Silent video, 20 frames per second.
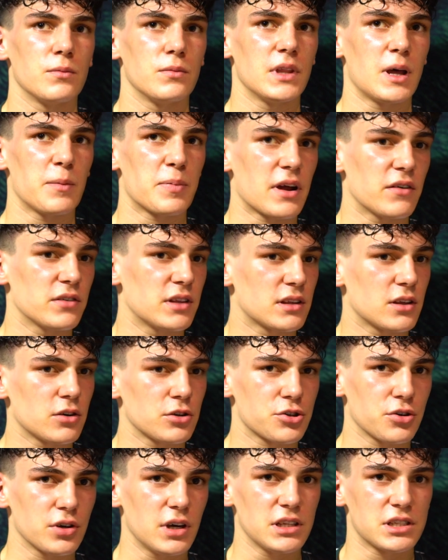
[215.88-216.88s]
naprawdę te
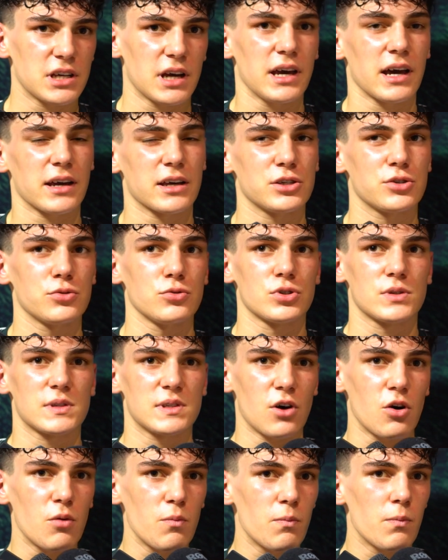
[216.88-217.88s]
osiągnięcia jakieś już
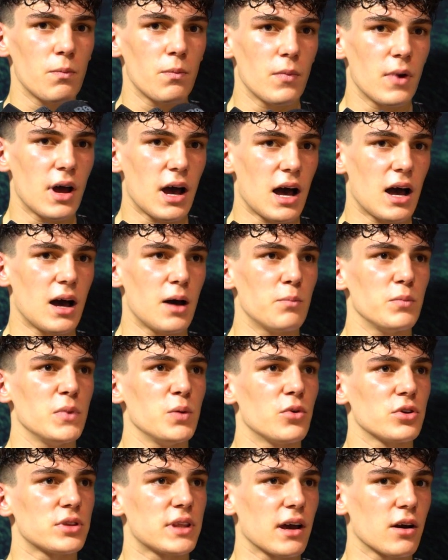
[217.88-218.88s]
są, a
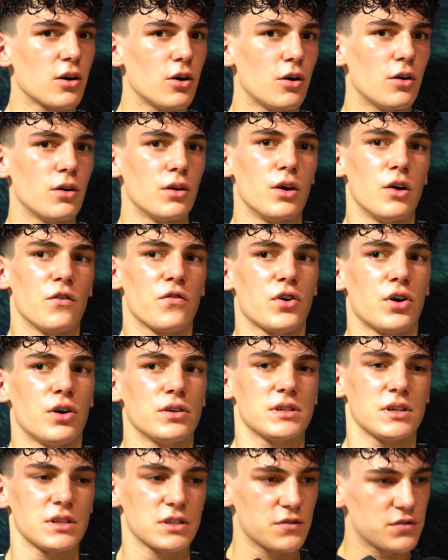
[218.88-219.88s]
mimo tego
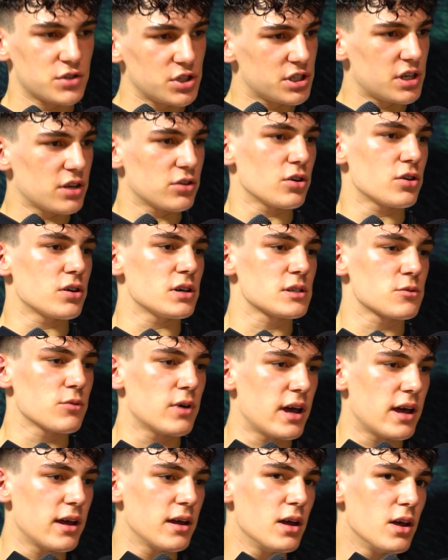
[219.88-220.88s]
wchodząc w życie
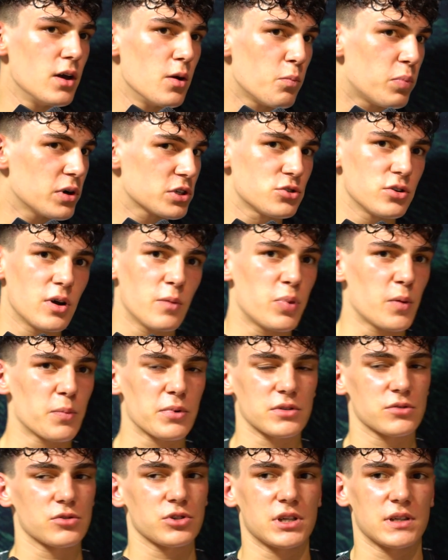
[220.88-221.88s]
dorosłe, poczułem po
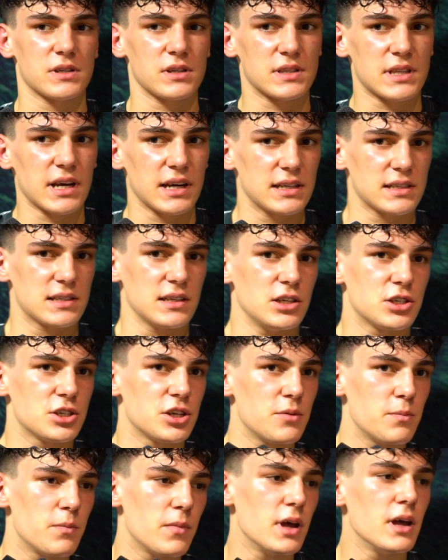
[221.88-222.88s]
prostu, że zostaję z
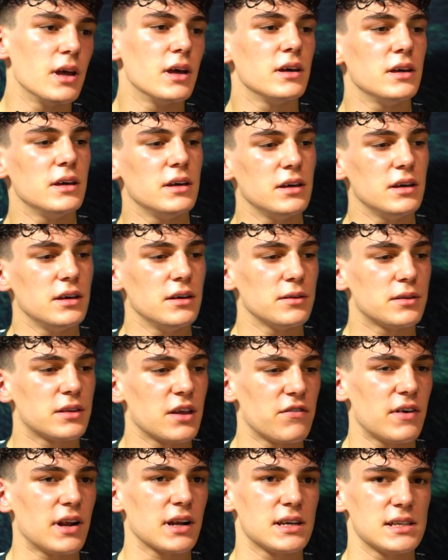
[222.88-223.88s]
niczym i
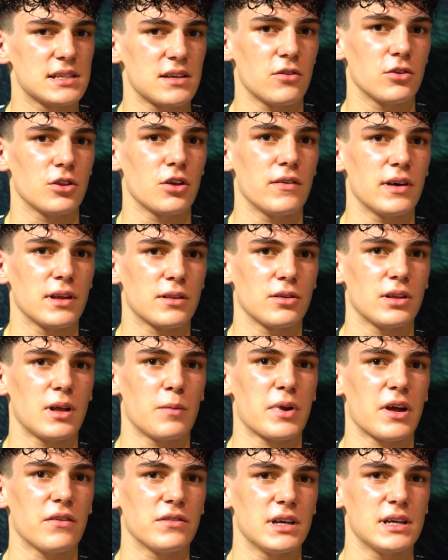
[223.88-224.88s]
te walki zawodowe to
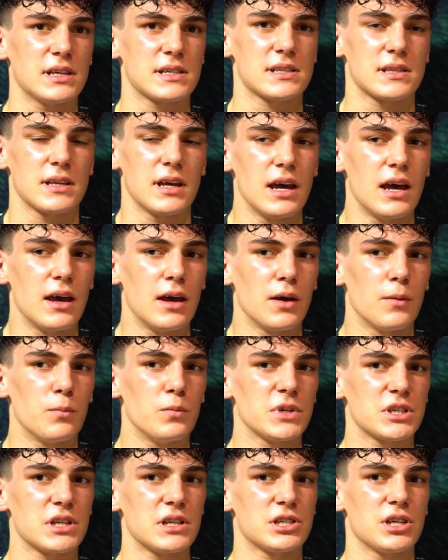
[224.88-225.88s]
naprawdę jest,
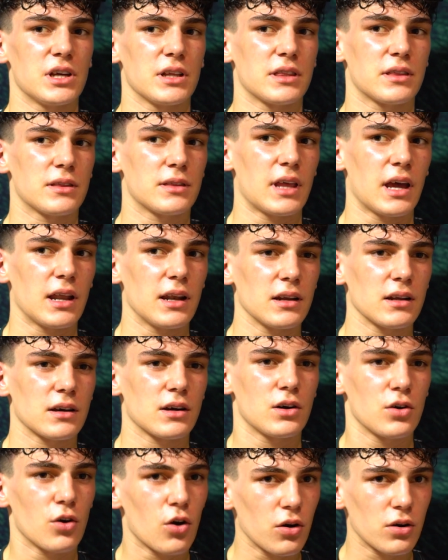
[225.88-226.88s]
myślę, że ten
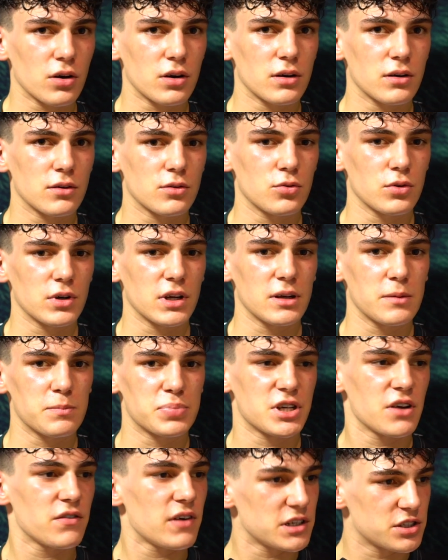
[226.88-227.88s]
krok, który
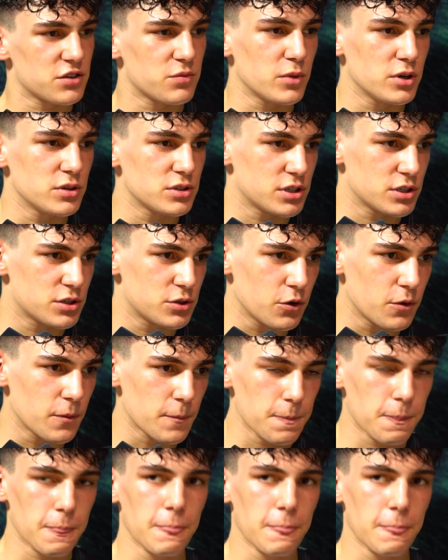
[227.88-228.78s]
przeważy w moim życiu